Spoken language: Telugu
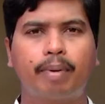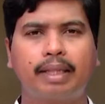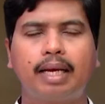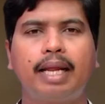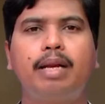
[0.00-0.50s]

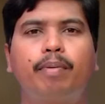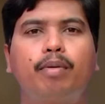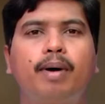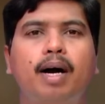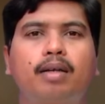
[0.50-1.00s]
బ్రతకలేని
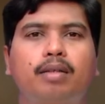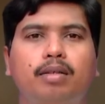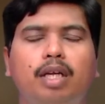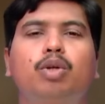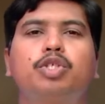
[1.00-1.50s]
ప్రవ్వా
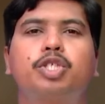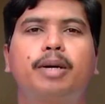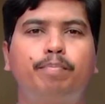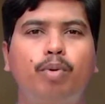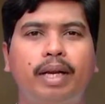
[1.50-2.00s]
నన్ను
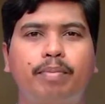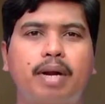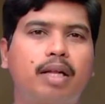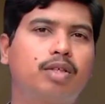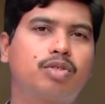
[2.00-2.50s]
చంపు అని
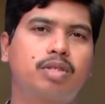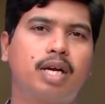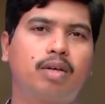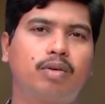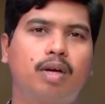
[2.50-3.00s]
ప్రార్థిస్తున్నాడో